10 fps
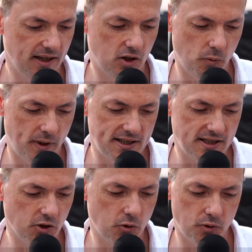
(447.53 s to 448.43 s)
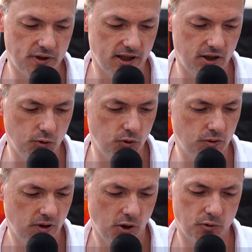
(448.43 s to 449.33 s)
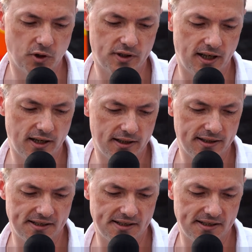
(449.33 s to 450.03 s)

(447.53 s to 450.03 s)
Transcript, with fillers: der Globalisierung und der EU und auch daran,